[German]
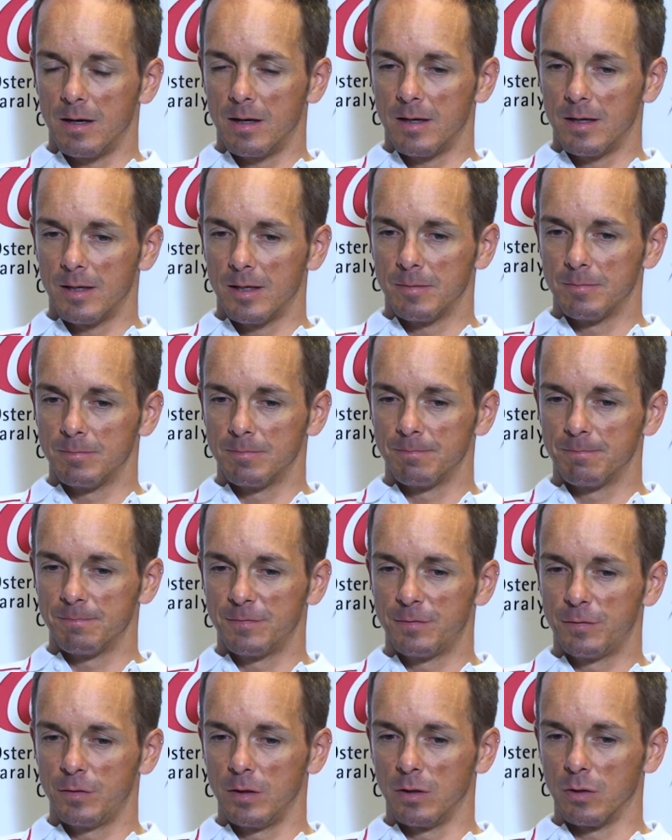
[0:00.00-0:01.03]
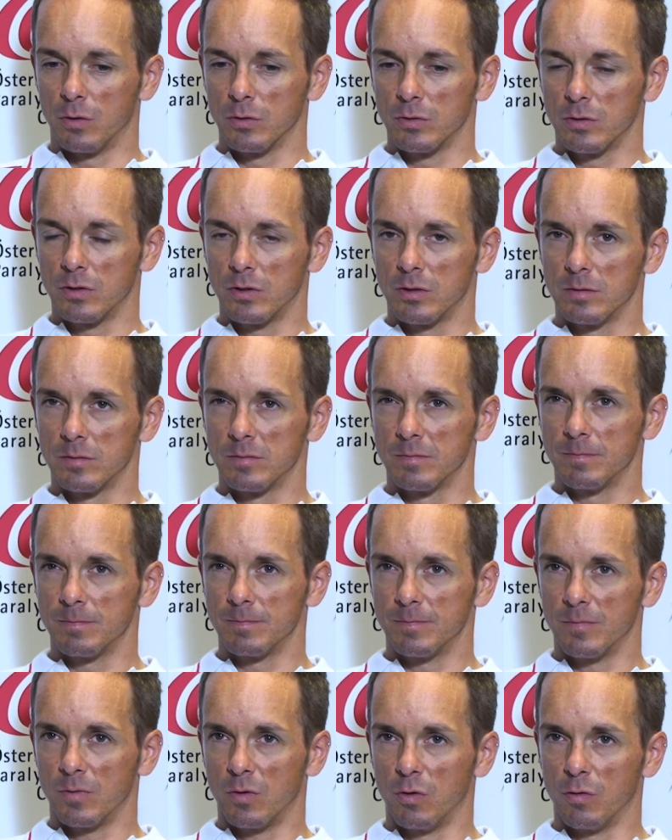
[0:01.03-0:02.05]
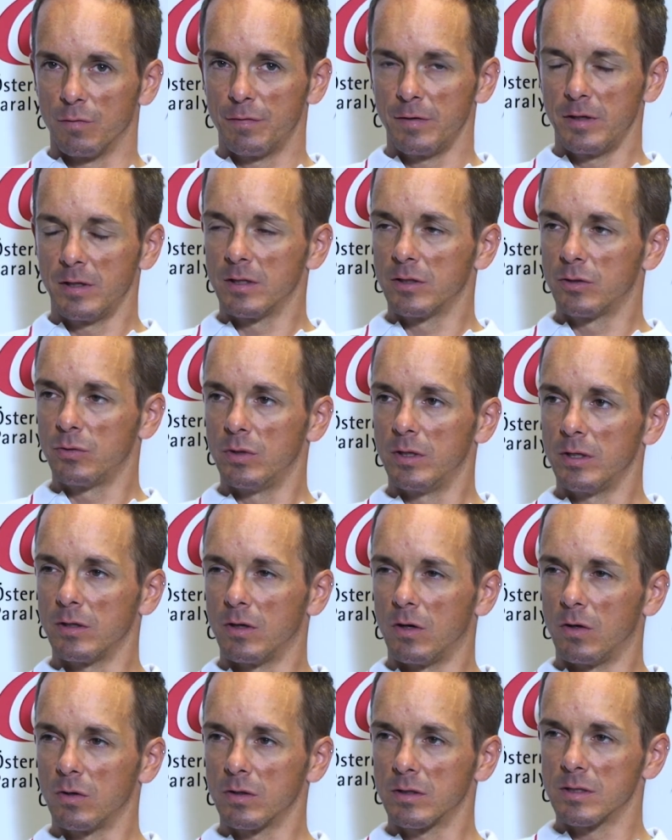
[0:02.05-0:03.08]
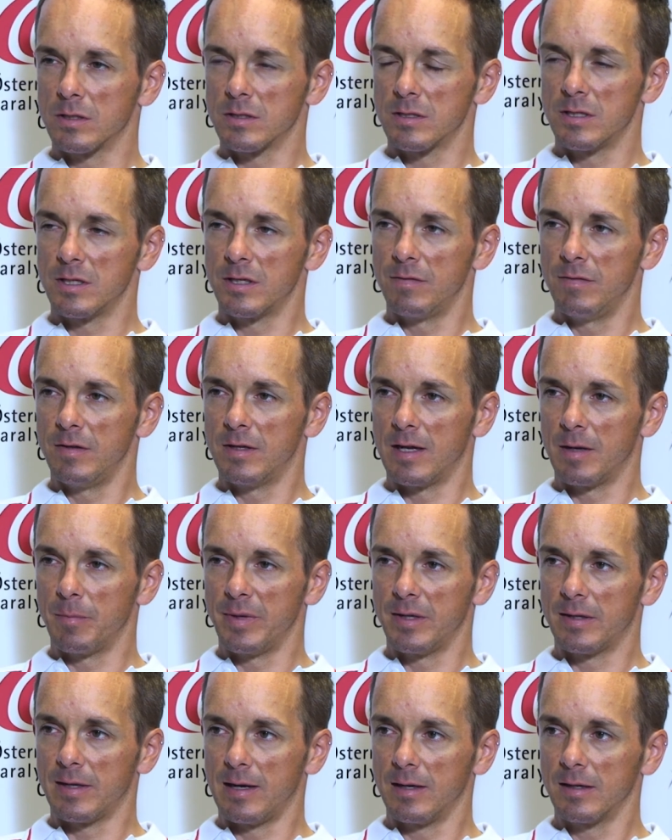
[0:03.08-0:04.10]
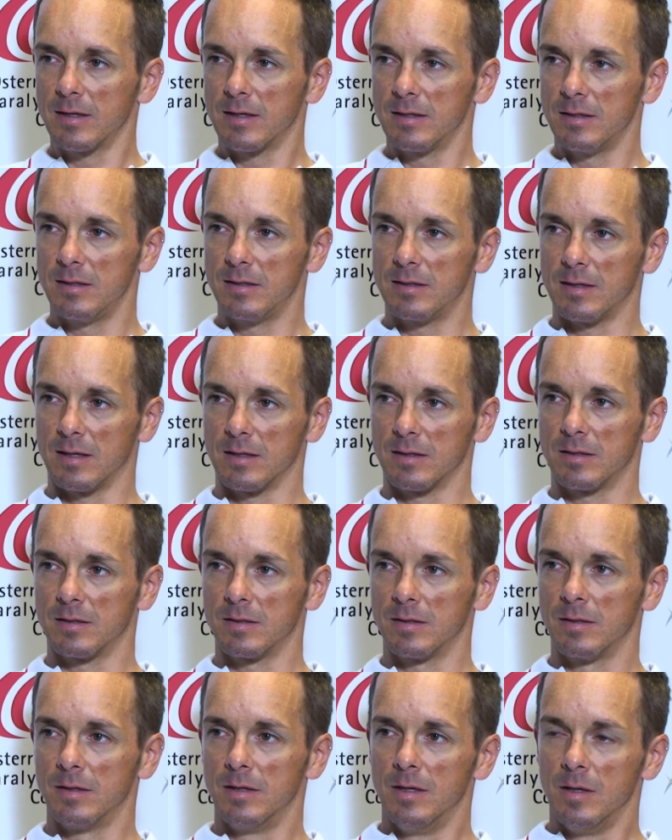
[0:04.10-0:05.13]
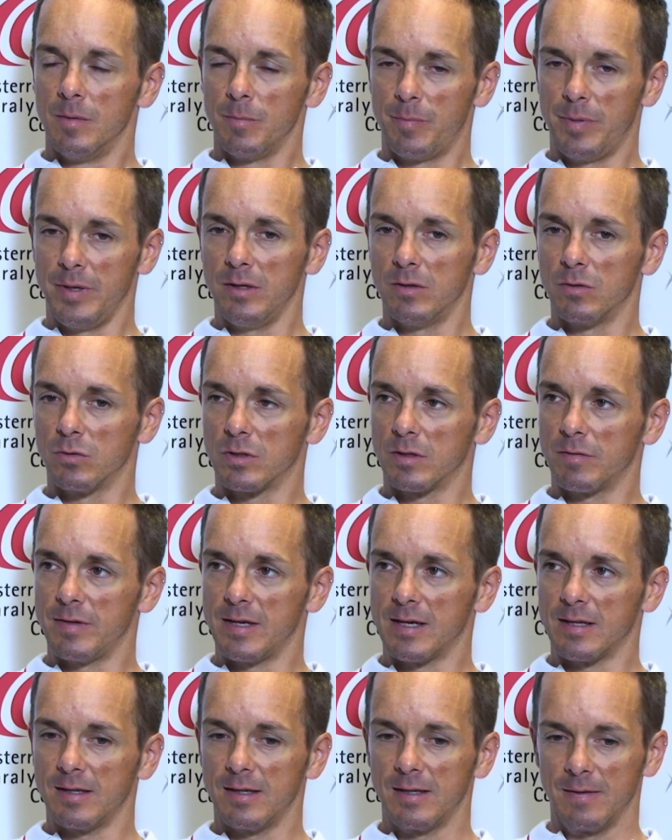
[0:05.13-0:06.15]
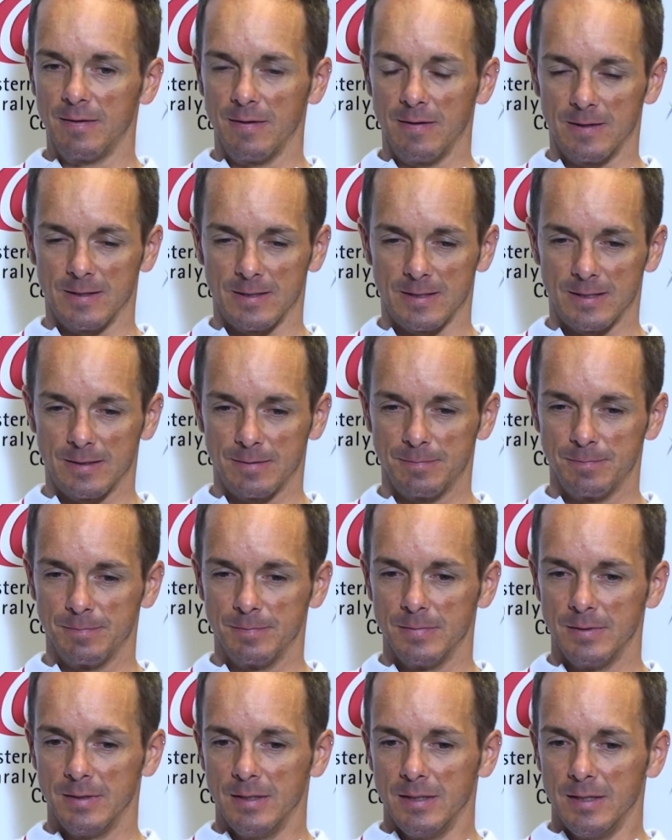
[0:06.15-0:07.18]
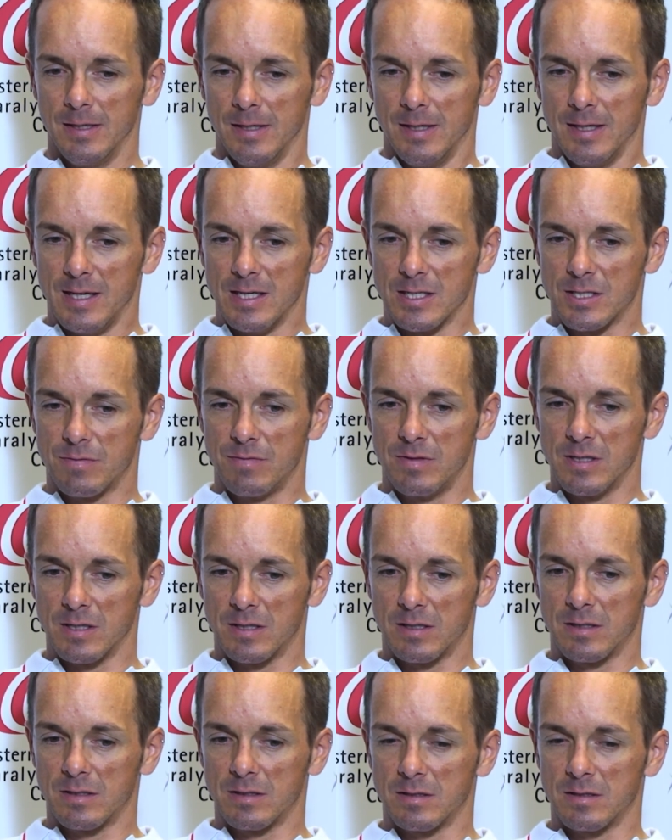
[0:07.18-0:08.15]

Ähm, für London hoffe ich natürlich auch, dass ich wieder ein Medaillenkandidat bin oder werde. Ähm, es wird